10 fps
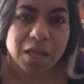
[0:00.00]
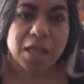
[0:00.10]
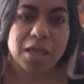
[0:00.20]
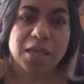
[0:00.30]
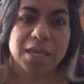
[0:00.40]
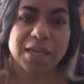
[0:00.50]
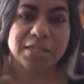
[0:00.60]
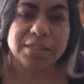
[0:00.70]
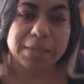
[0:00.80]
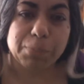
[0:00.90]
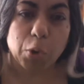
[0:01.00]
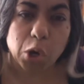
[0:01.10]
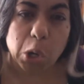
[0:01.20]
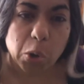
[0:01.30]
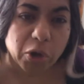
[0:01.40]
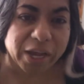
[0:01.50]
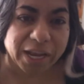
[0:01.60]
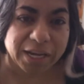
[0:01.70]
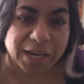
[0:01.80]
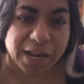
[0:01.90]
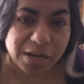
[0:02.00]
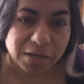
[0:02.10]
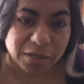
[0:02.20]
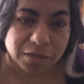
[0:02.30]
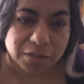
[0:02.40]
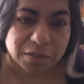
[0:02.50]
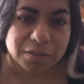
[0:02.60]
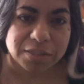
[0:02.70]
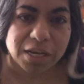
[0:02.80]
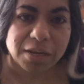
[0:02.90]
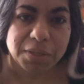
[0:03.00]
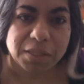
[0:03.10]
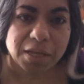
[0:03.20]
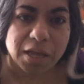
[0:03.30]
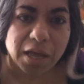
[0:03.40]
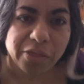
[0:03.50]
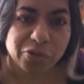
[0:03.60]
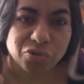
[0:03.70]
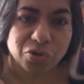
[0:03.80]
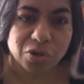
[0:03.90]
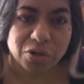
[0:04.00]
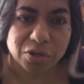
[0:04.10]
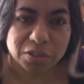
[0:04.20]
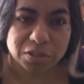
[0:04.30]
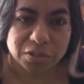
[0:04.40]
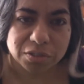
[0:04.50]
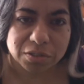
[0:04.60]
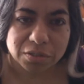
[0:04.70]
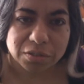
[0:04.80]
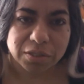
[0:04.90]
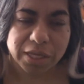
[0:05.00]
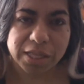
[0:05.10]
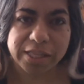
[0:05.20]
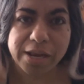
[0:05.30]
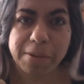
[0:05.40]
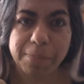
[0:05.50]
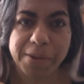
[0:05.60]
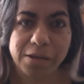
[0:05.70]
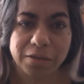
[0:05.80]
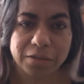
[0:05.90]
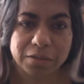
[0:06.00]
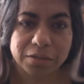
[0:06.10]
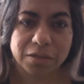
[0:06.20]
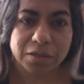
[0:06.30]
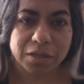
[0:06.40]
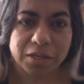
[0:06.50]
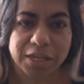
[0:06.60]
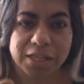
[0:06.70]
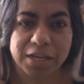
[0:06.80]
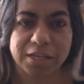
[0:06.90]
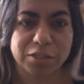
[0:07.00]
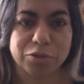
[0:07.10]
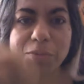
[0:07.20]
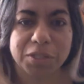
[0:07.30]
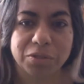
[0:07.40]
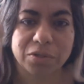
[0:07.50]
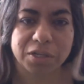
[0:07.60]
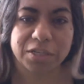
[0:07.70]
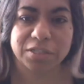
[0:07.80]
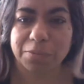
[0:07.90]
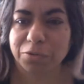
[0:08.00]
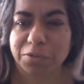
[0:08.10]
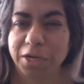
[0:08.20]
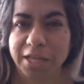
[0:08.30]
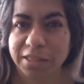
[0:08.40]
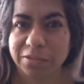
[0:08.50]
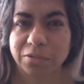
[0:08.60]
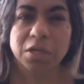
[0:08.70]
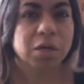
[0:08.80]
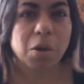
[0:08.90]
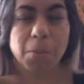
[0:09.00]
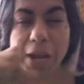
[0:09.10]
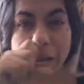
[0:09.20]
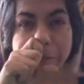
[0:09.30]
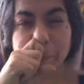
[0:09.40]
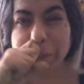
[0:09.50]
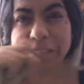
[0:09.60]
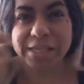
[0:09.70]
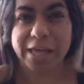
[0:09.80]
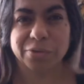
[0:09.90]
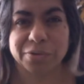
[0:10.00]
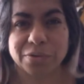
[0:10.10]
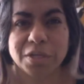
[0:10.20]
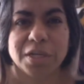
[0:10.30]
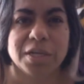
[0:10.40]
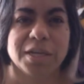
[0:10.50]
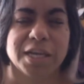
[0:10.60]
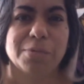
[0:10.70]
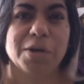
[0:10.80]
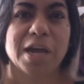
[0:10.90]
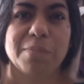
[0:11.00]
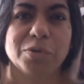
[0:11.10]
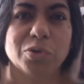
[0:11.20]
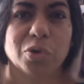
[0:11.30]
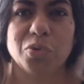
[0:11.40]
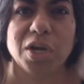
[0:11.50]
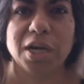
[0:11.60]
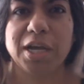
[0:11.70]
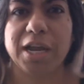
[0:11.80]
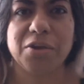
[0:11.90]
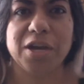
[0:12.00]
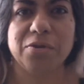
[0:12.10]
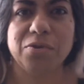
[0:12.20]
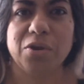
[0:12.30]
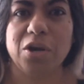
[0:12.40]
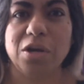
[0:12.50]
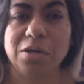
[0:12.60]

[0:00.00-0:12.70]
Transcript: y que es, por lo general se limita a dos colores, el del papel y el del instrumento con el que estamos dibujando, como el año pasado, ¿no? dibujábamos con una crayola de un color